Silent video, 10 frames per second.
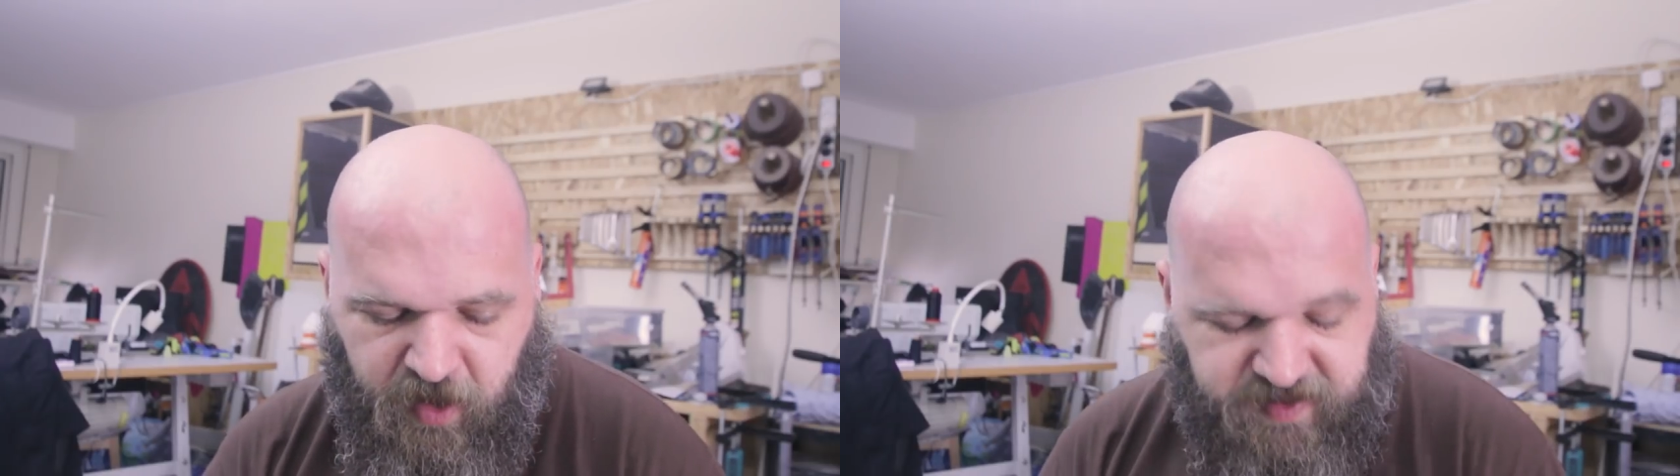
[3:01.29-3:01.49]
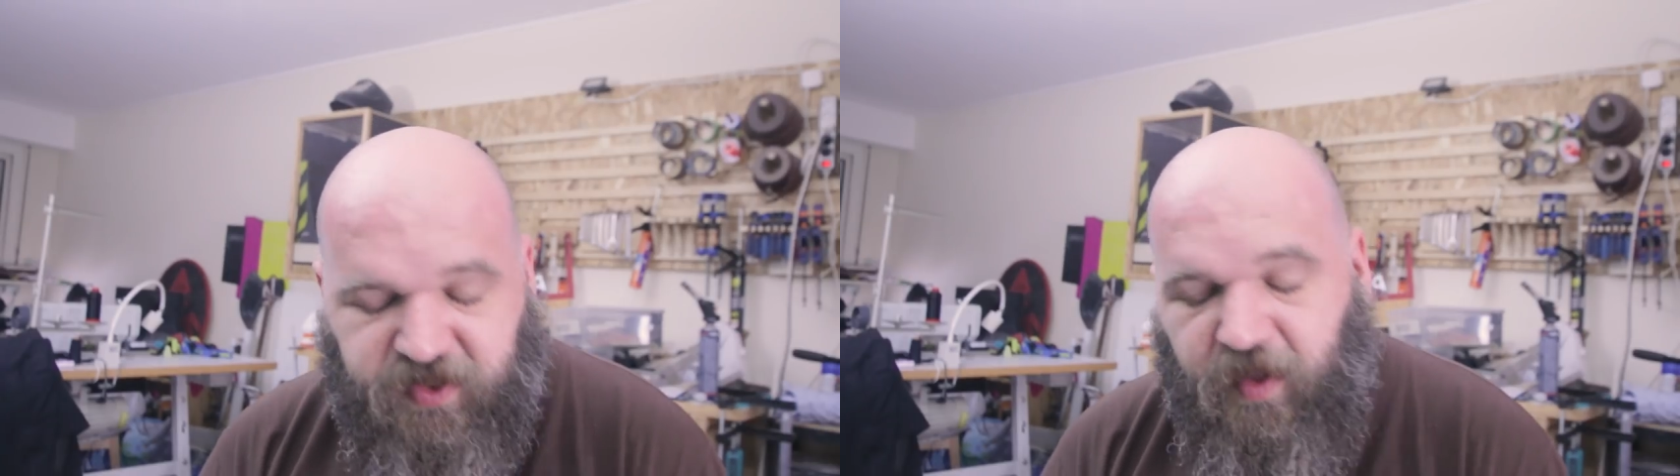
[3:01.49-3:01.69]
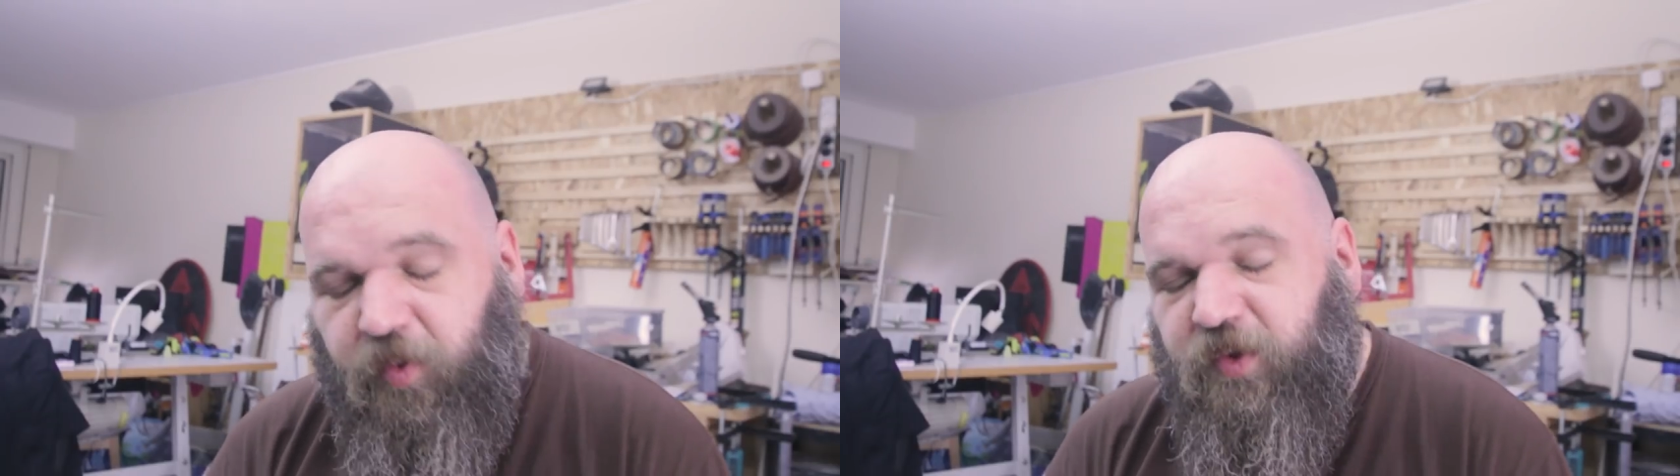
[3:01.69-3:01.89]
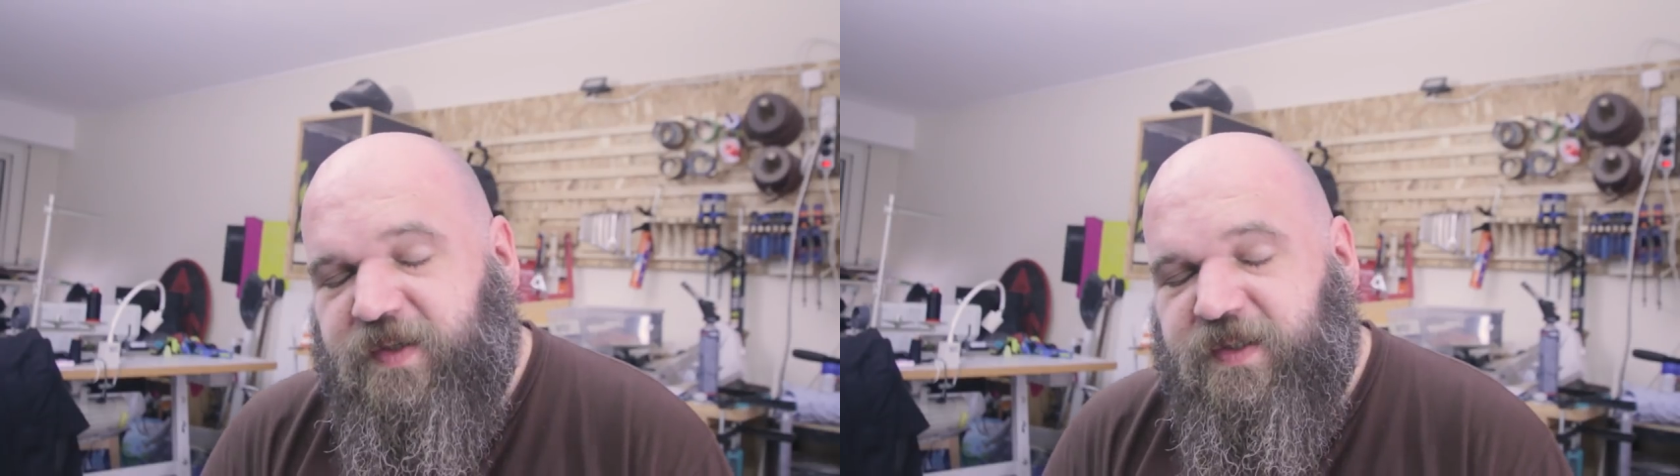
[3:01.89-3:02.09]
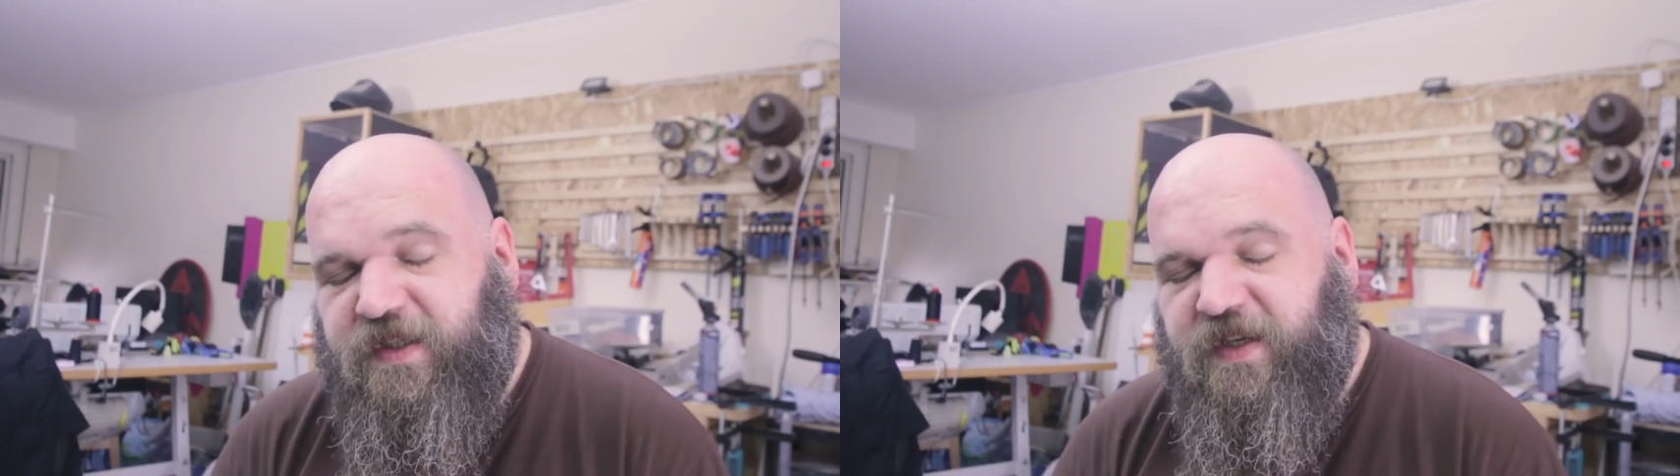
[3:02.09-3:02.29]
Ça s'est un peu
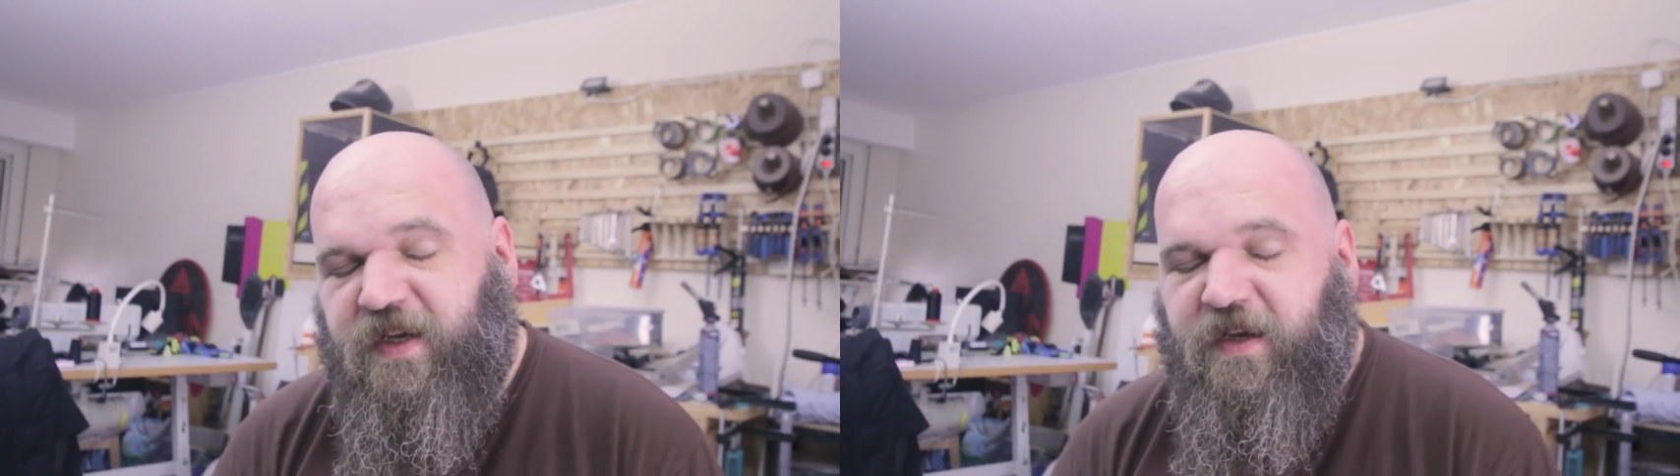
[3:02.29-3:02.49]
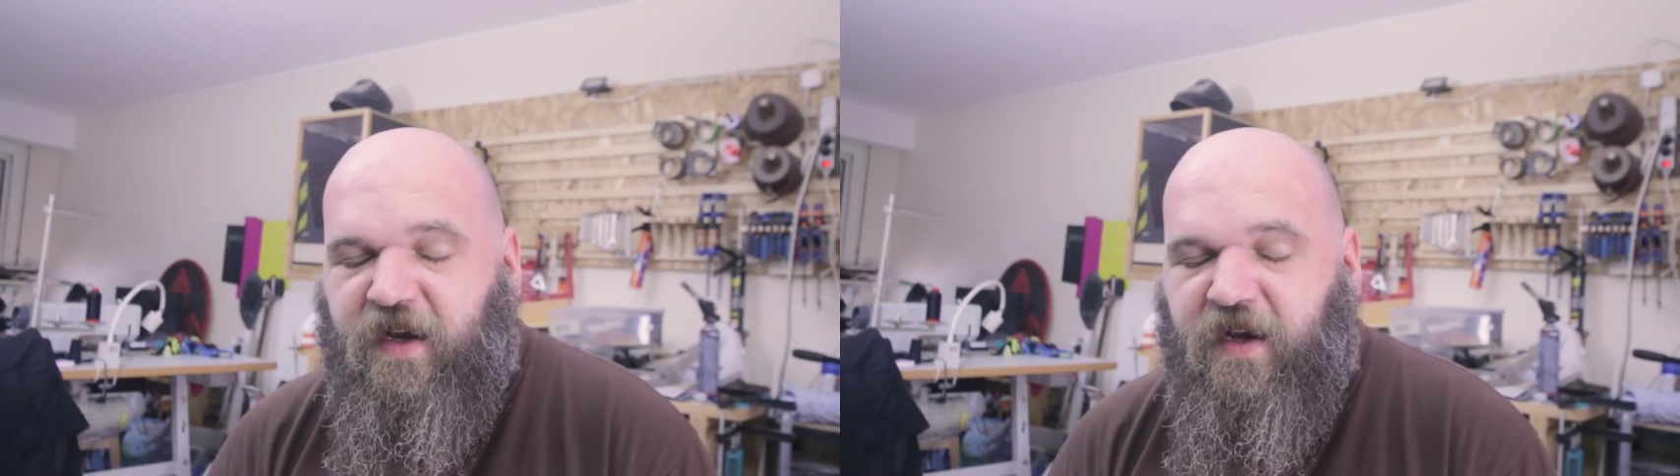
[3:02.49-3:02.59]
décidé